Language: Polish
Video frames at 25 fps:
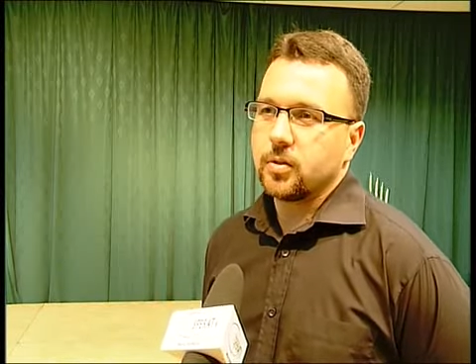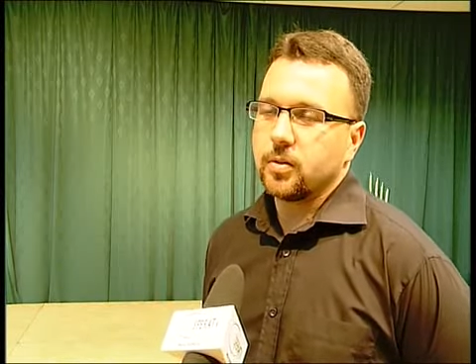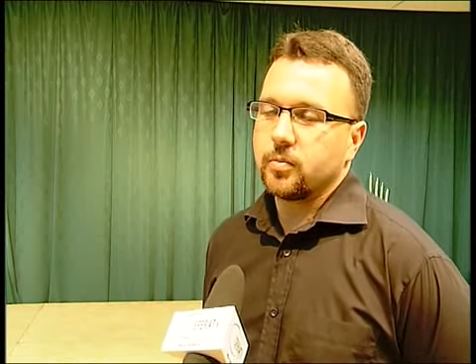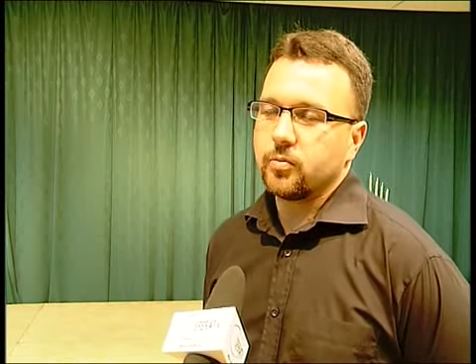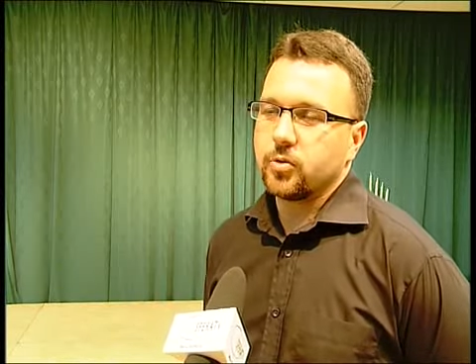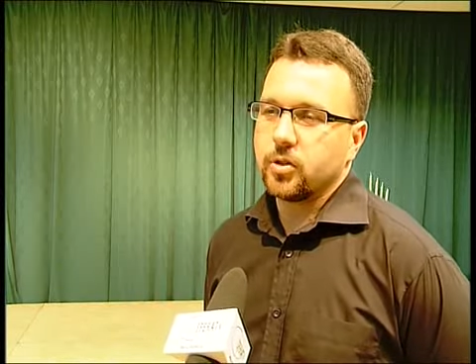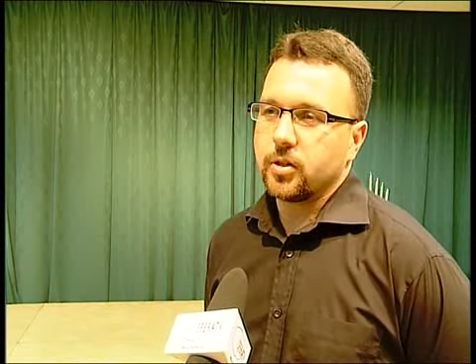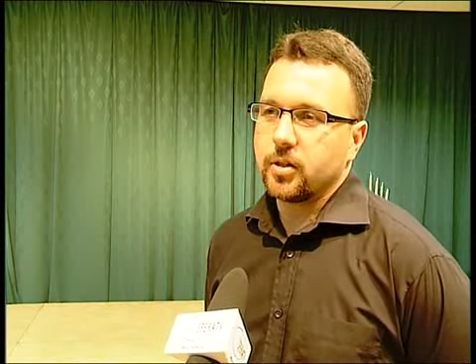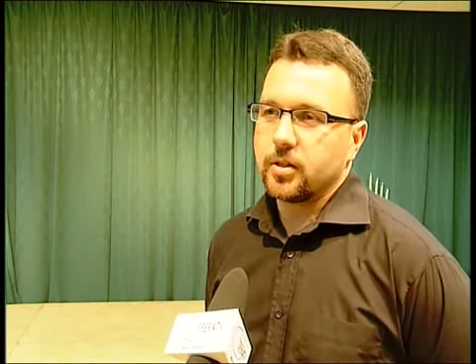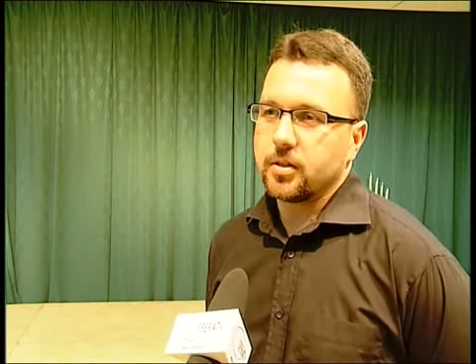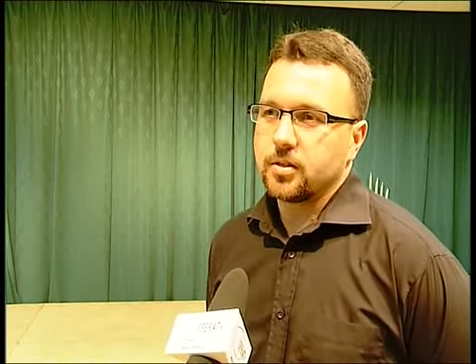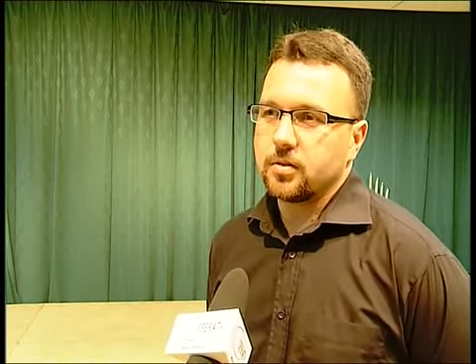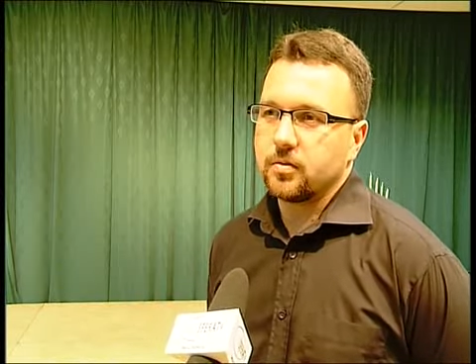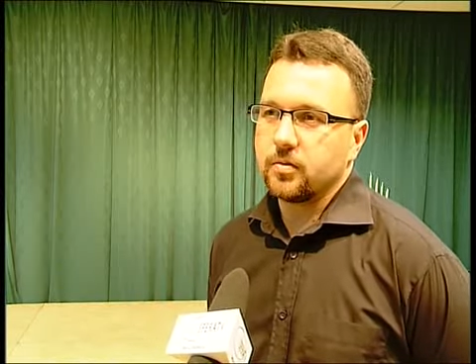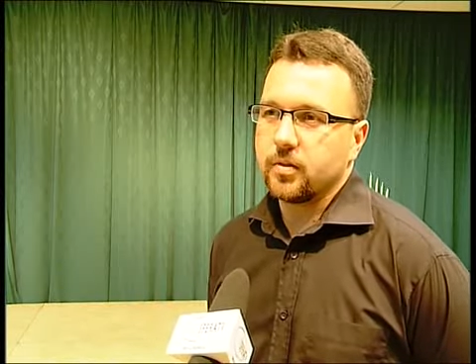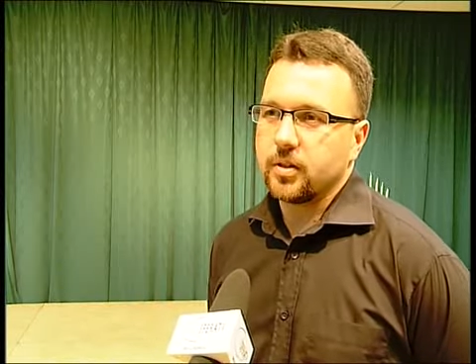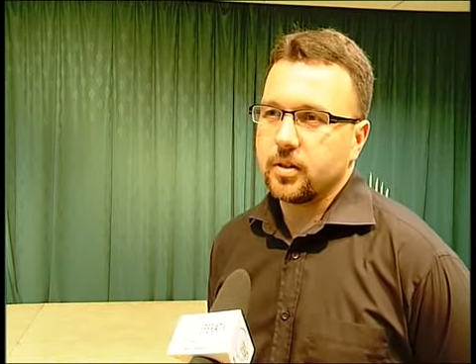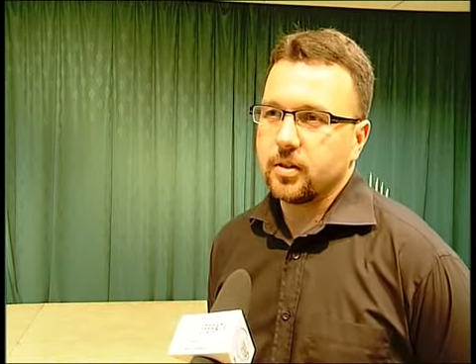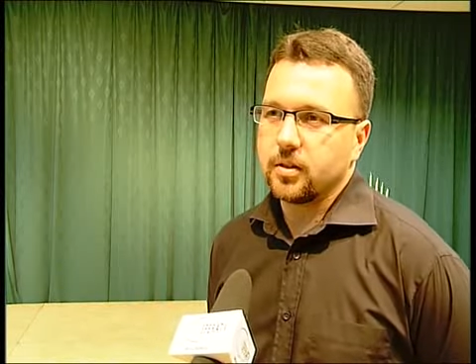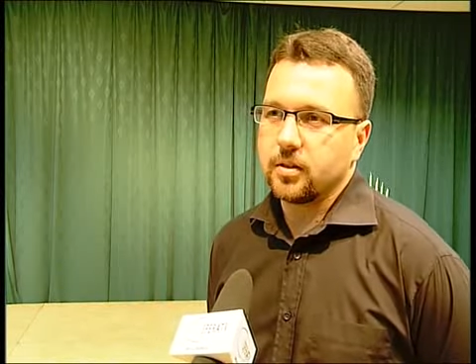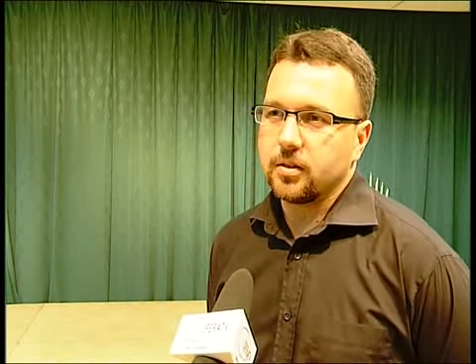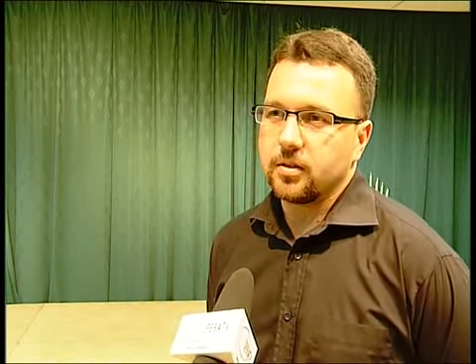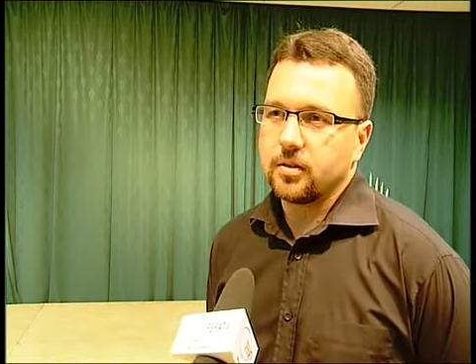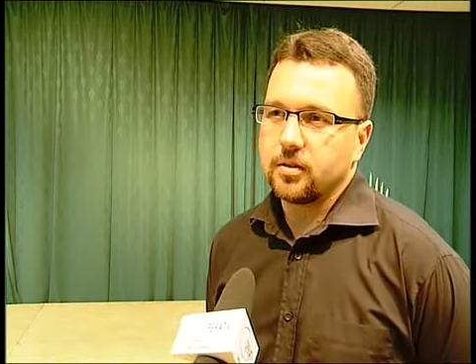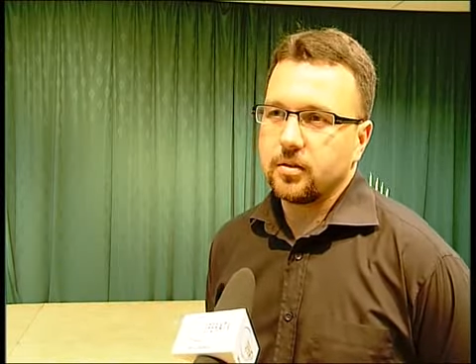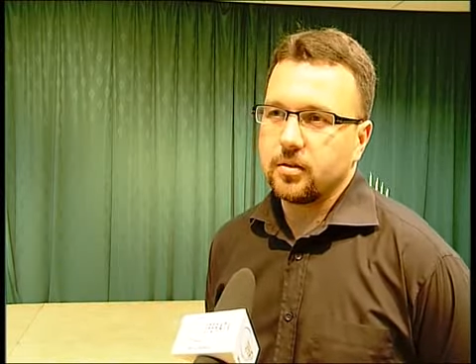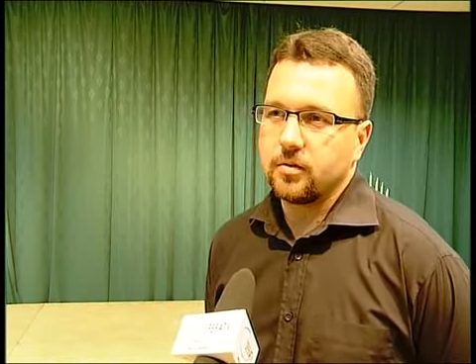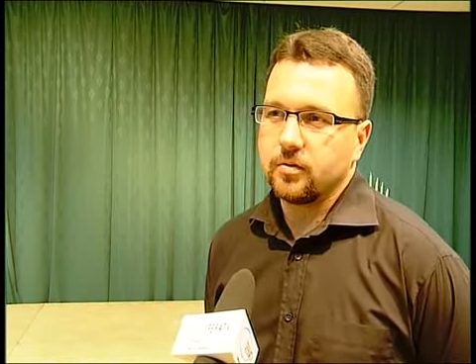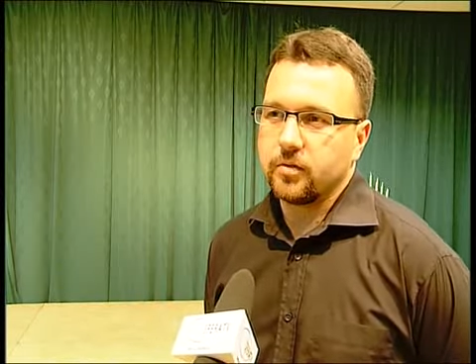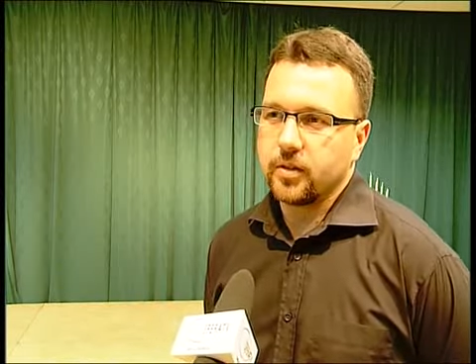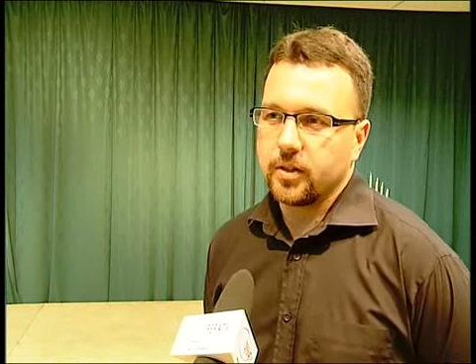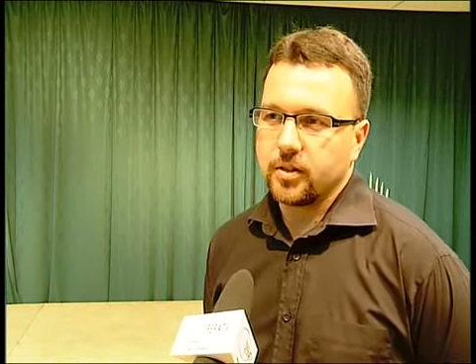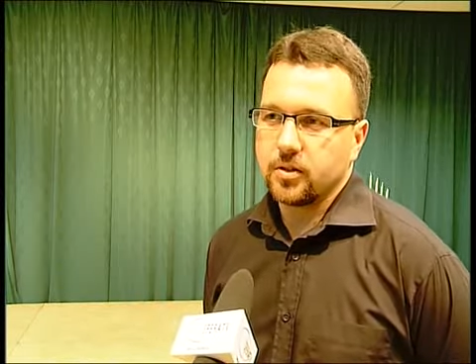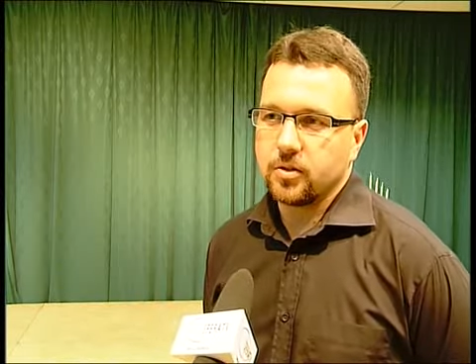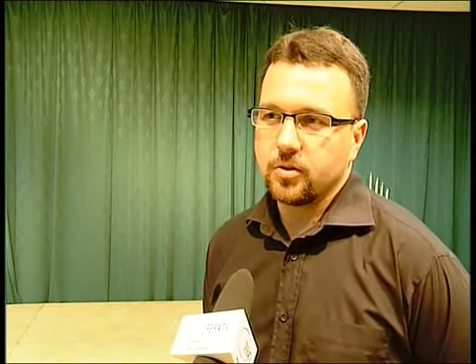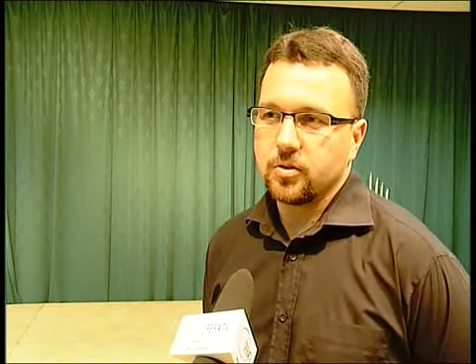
nam przekazywane wraz